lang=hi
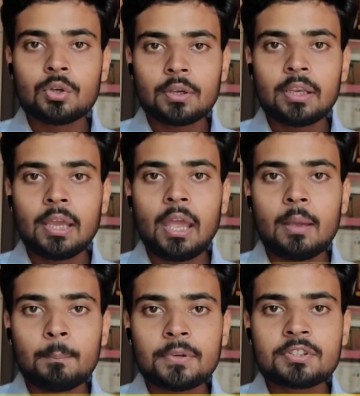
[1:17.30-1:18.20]
जो कि है
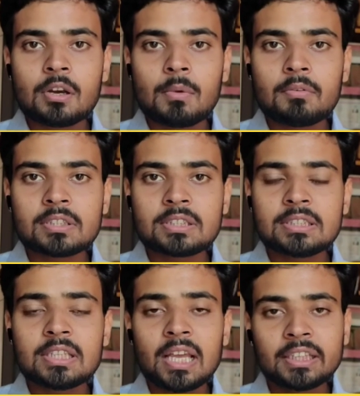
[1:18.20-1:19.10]
एमपी शर्मा
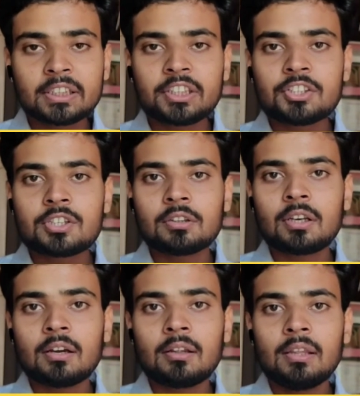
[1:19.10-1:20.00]
वर्सेस सतीश
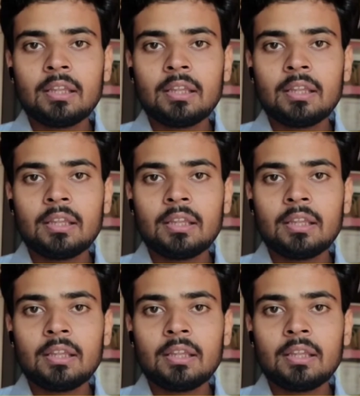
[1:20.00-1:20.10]
चंद्रा